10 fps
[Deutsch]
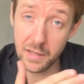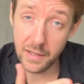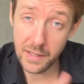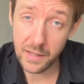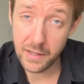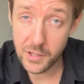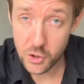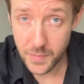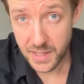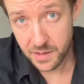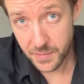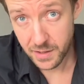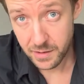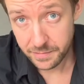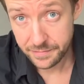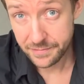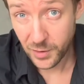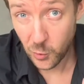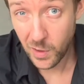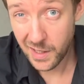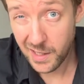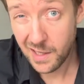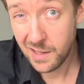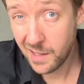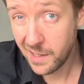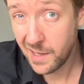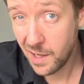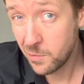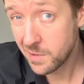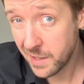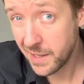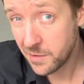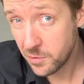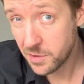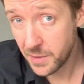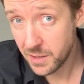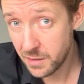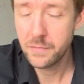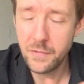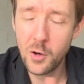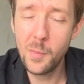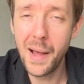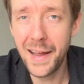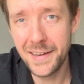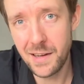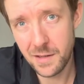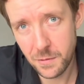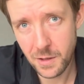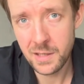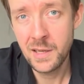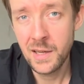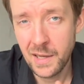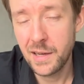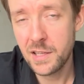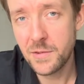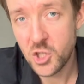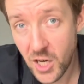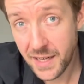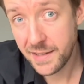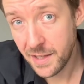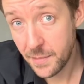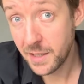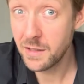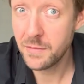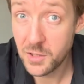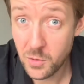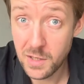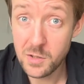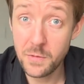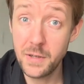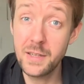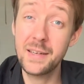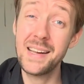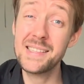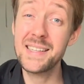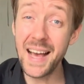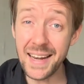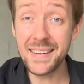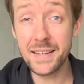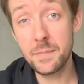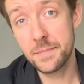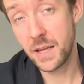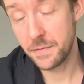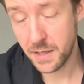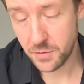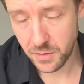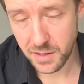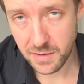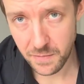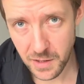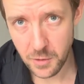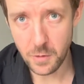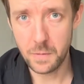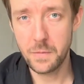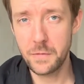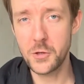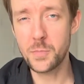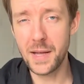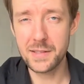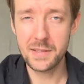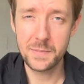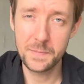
eher ein Schmerzmittel oder eher ein Nahrungsergänzungsmittel? Warum eine Antwort es wahrscheinlicher macht, Investoren zu finden als die andere, erfährst du in diesem Video. Viel Spaß!